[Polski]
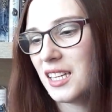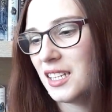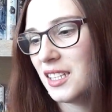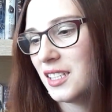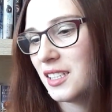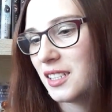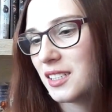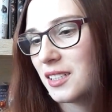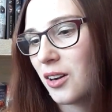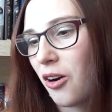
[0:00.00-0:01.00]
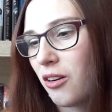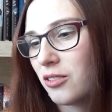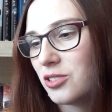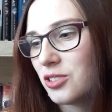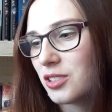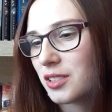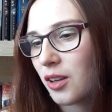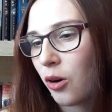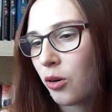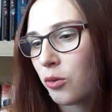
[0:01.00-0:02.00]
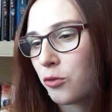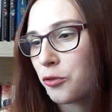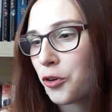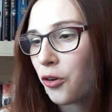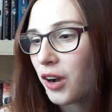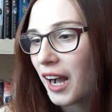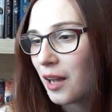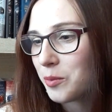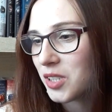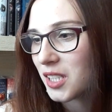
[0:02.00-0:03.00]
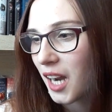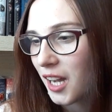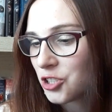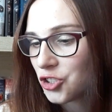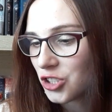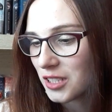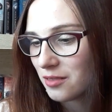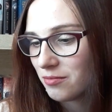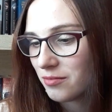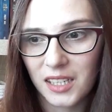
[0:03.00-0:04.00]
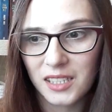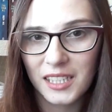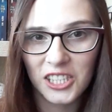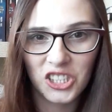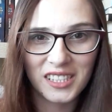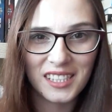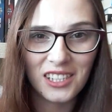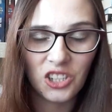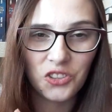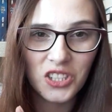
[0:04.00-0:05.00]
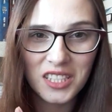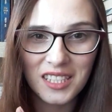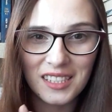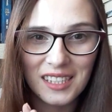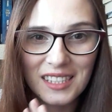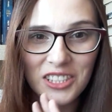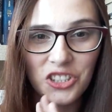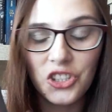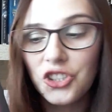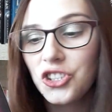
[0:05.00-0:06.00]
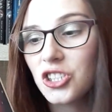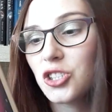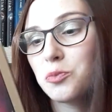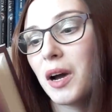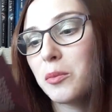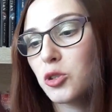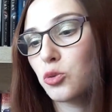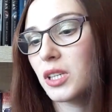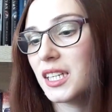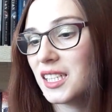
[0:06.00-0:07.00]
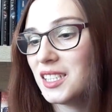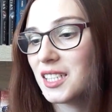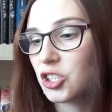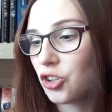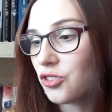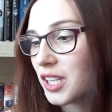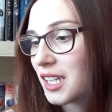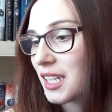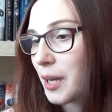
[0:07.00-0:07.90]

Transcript: i y, oni są wrogami Radży i Radża chce ich wszystkich zniszczyć. Mamy tutaj jakiś zaczątek